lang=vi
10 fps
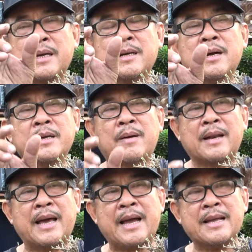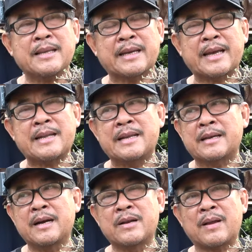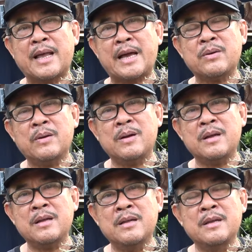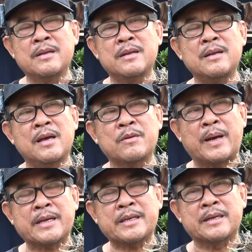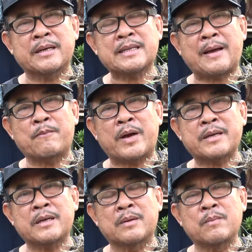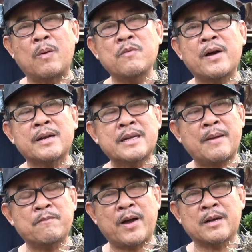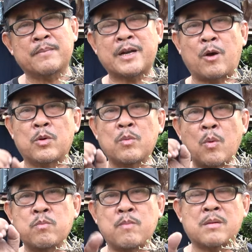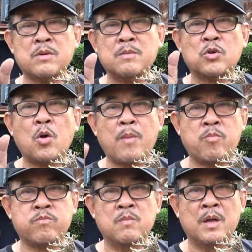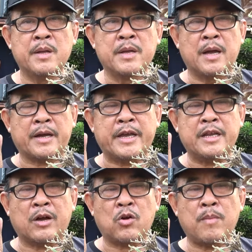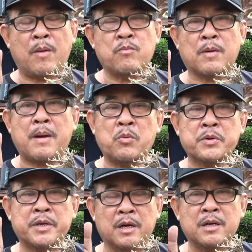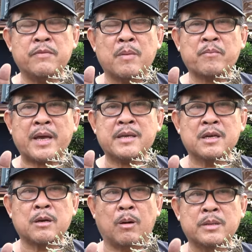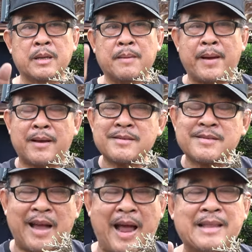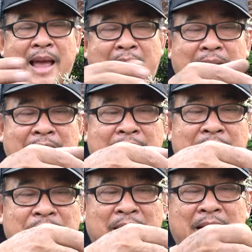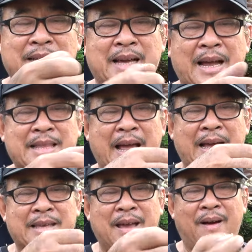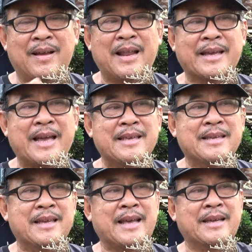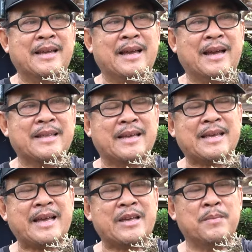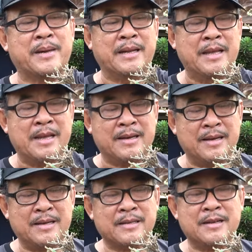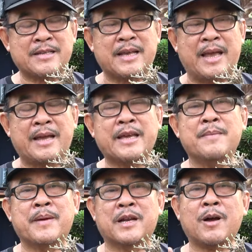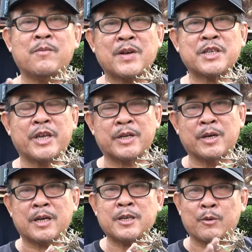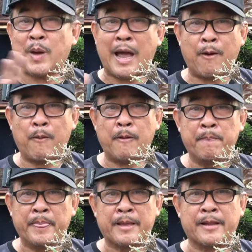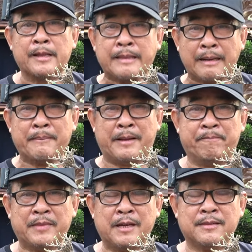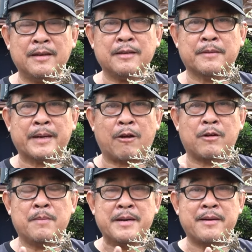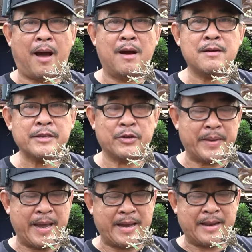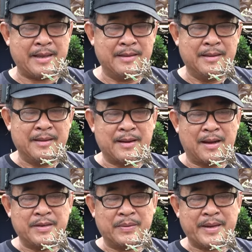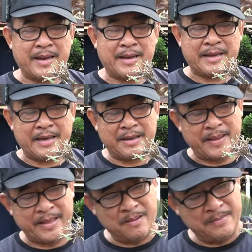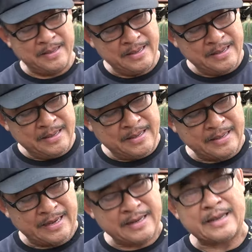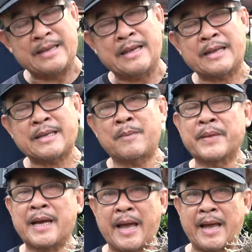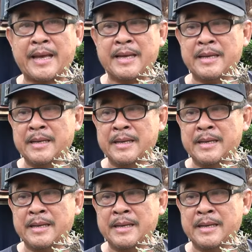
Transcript: cái cơi đọt lá thì cây này cơi đọt lá của nó nó lên khoảng chừng cái tầm khoảng chừng 4 phân đến 5 phân bắt đầu nó bung có bông à, khi nào có bông mà các bạn muốn giữ cái phun cây như cũ thì các bạn xả tàn lại à, xả tàn nhỏ lại ngắn như thế này à, thì cái cây của mình nó nó sẽ khi mà nó không phát triển được cái chiều cao á, thì nó tức mà tức thì bắt đầu nó mới nở cái chiều ngang ra nở chiều ngang ra cây các bạn thấy không cái cây này à, trồng từ hạt ha